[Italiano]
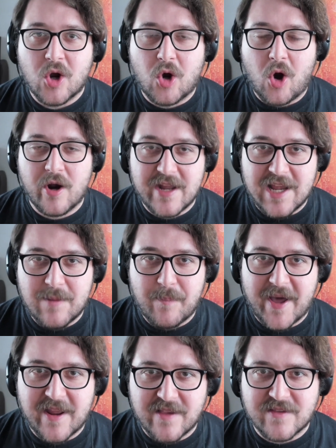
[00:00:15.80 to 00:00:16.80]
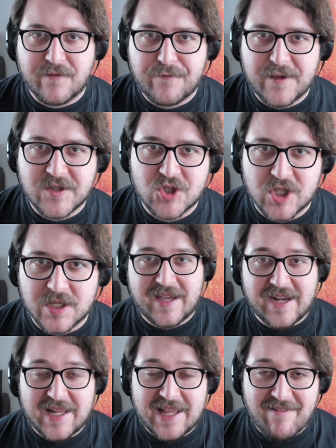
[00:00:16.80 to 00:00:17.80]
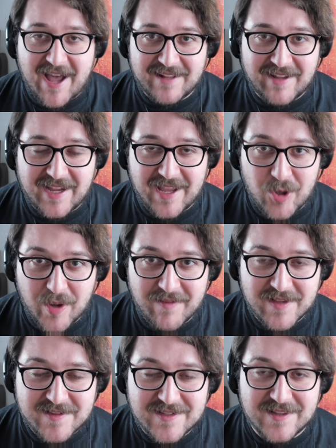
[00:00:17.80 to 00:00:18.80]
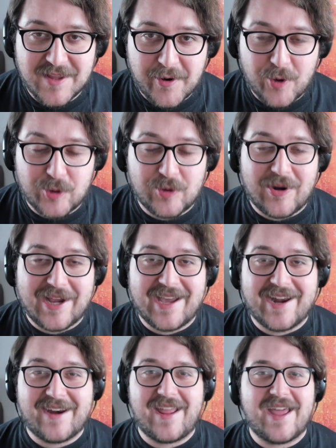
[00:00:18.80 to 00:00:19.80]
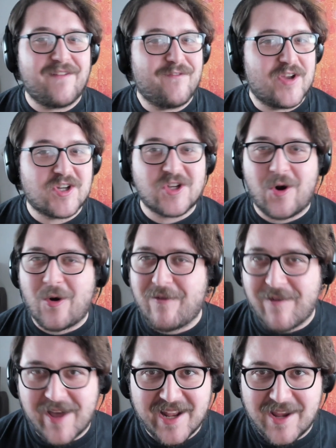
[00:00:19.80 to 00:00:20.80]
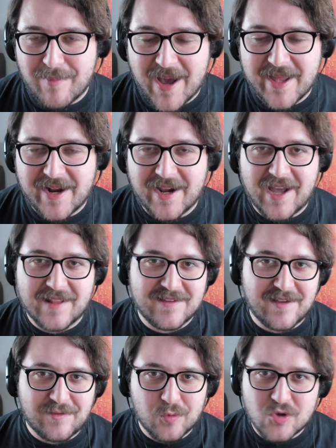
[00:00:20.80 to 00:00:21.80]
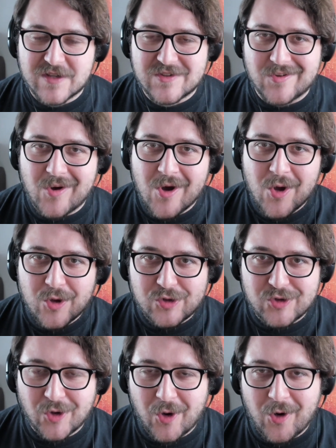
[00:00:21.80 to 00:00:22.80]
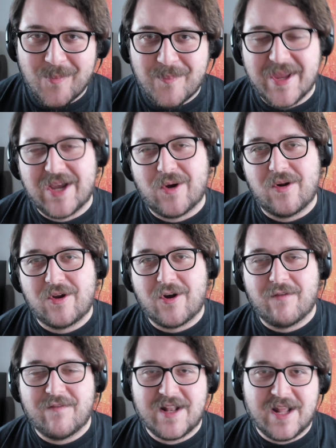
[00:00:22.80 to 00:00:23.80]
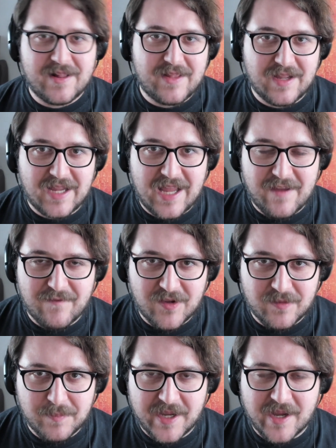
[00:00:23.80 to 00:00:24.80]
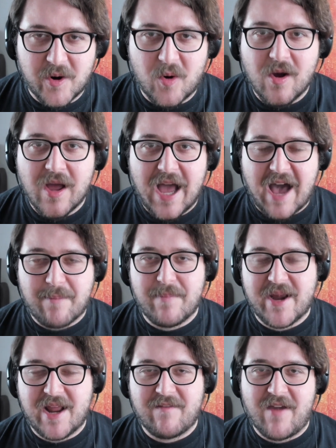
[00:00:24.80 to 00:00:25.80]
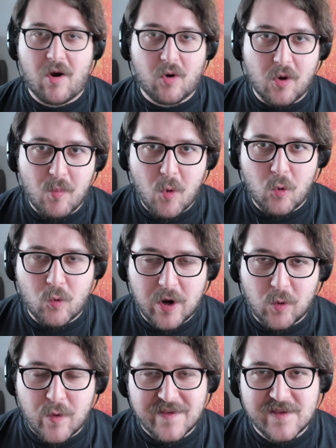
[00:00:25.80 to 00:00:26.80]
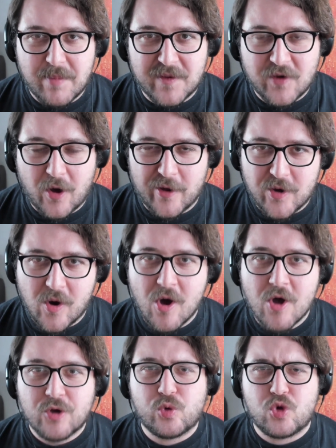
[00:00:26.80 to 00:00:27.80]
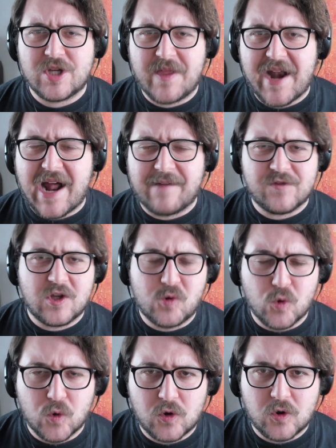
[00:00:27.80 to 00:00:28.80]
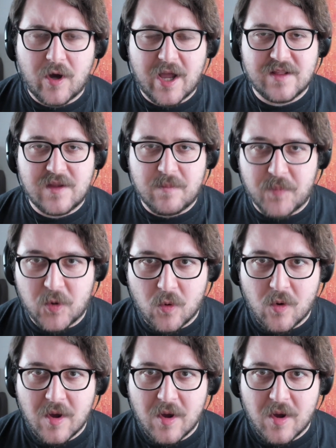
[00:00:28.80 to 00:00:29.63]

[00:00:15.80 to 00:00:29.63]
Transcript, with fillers: con il Paris FC. Credevate che io avessi interrotto la carriera, invece non lo farei mai ragazzi, è successo solo un piccolo inconveniente che vi spiegherò a breve. Comunque in questo episodio succederà di tutto e di più